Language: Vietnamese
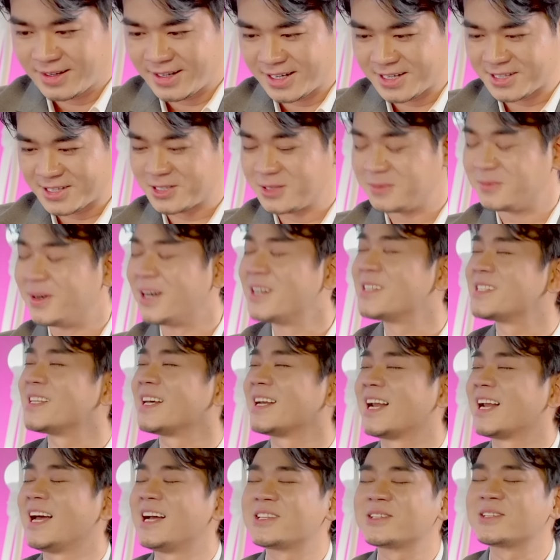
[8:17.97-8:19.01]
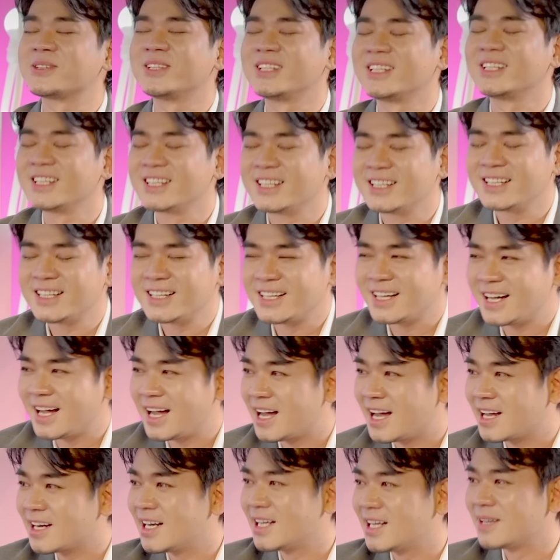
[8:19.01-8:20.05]
xôm ơi sẵn á chơi
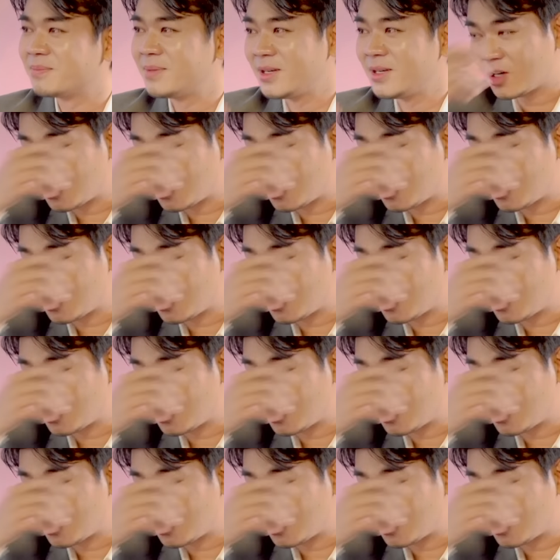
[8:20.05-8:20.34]
anh lại việc